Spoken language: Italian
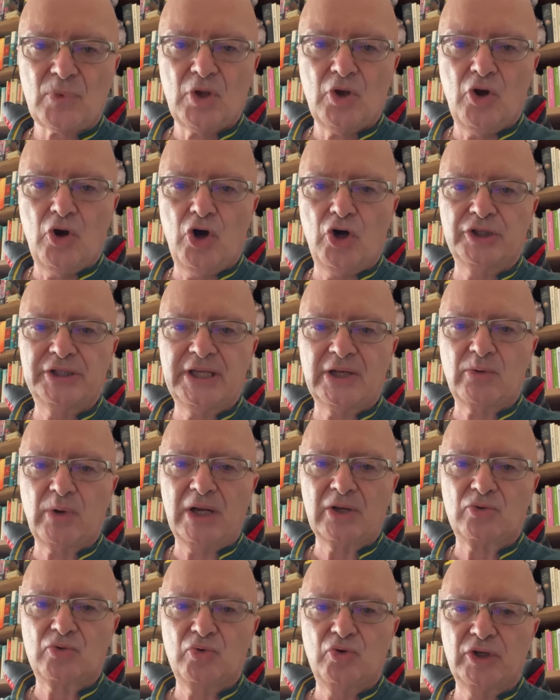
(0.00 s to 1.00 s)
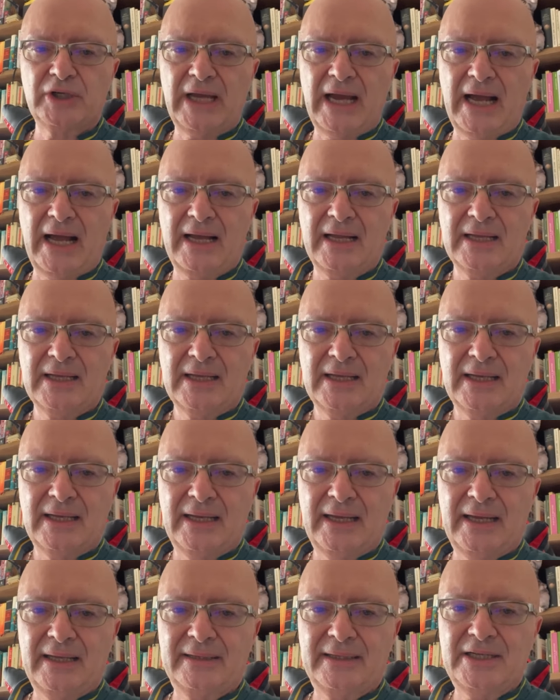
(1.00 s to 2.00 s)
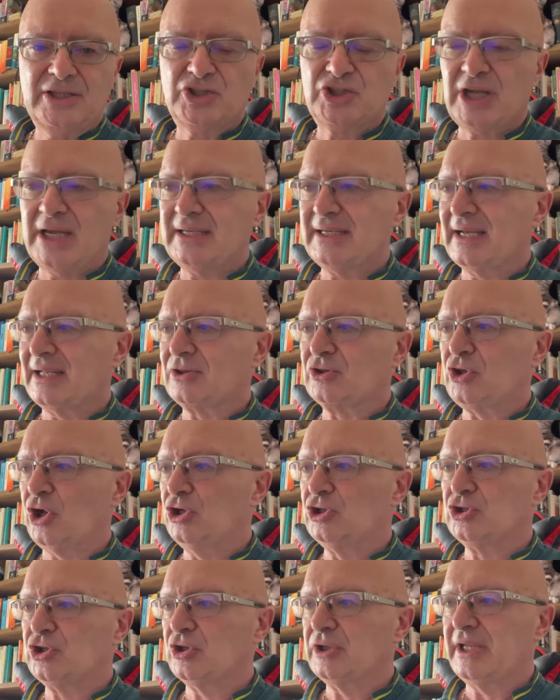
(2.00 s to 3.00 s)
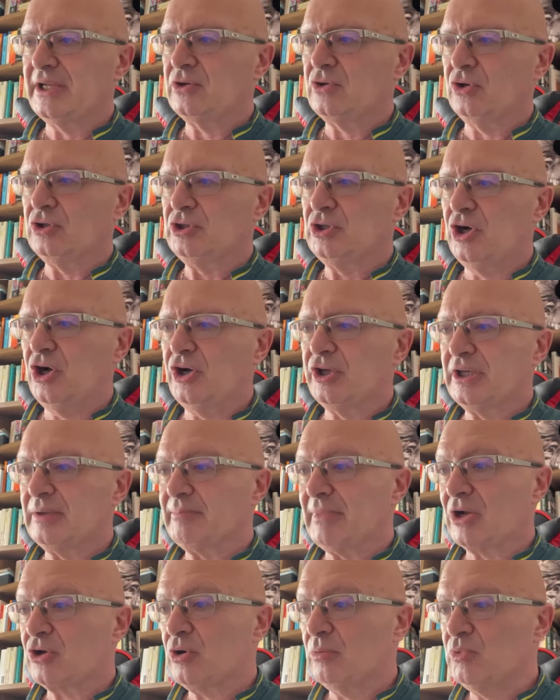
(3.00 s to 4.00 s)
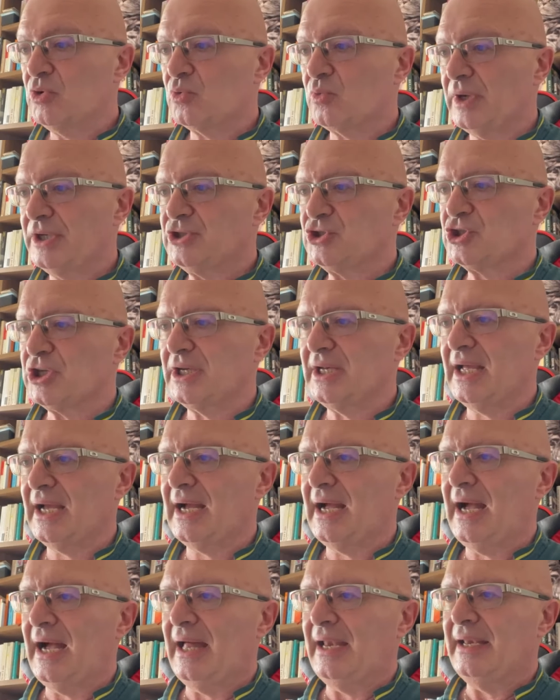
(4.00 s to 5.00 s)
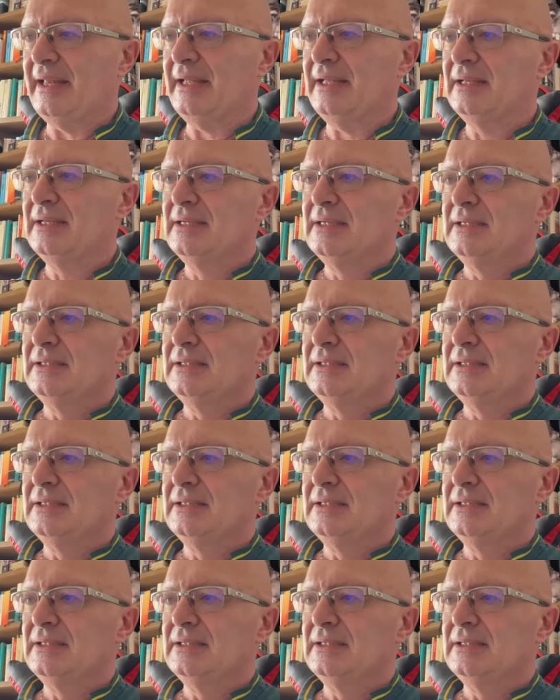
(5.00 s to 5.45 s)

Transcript: o di qualcuna eh, del genere, toglitelo dai coglioni, ma comunque in generale